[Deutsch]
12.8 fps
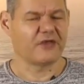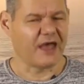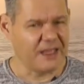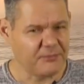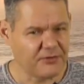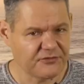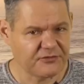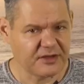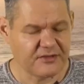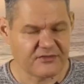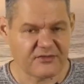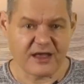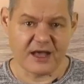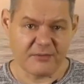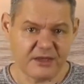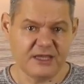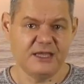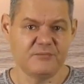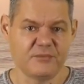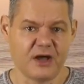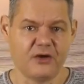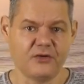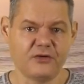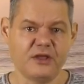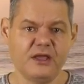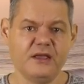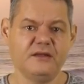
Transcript: Treibhausgase aber eben auch,